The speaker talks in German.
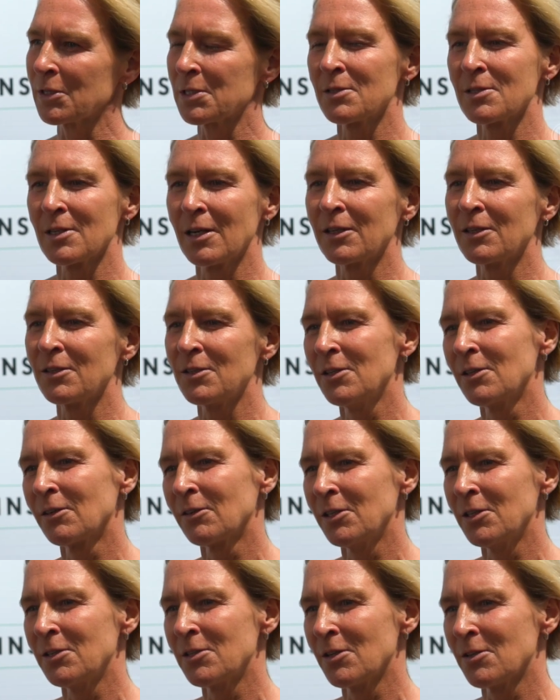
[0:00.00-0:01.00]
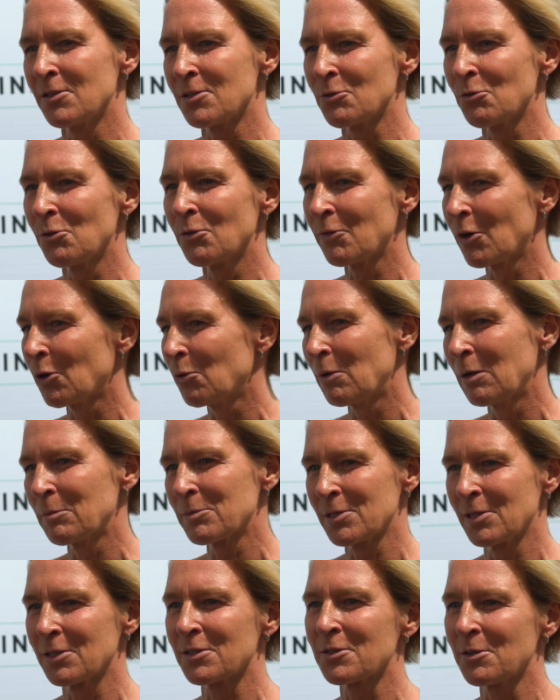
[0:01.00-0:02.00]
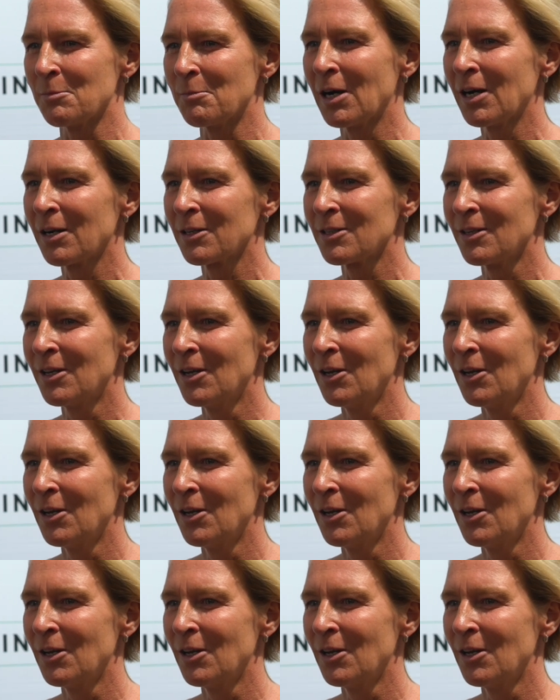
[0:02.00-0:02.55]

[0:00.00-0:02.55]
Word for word: was ist eigentlich ihre Intention, warum haben sie das gemacht.